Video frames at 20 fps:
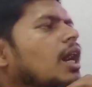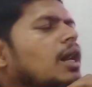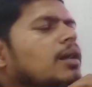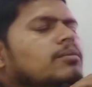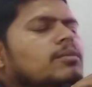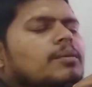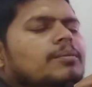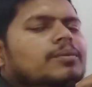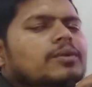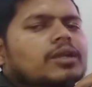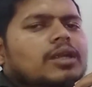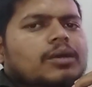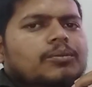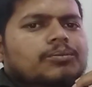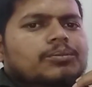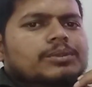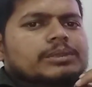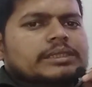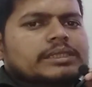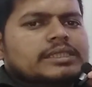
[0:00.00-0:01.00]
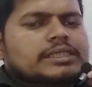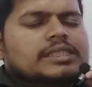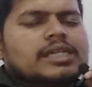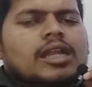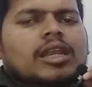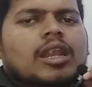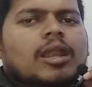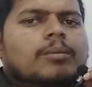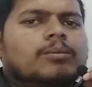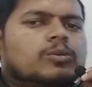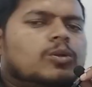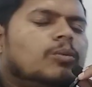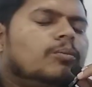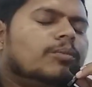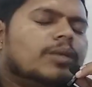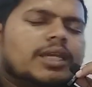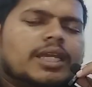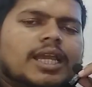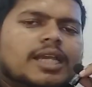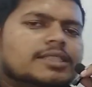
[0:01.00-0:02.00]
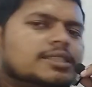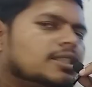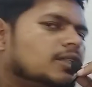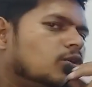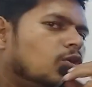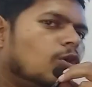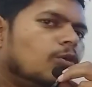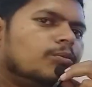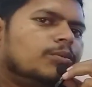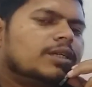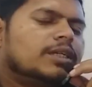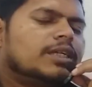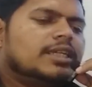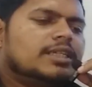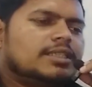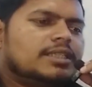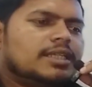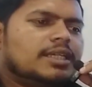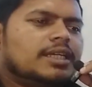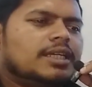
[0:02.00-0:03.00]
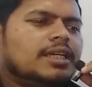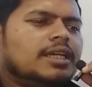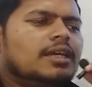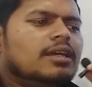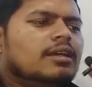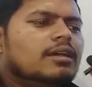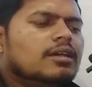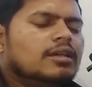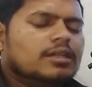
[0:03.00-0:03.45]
हम अपना पीसी या लैपटॉप में कैसे कॉपी करते हैं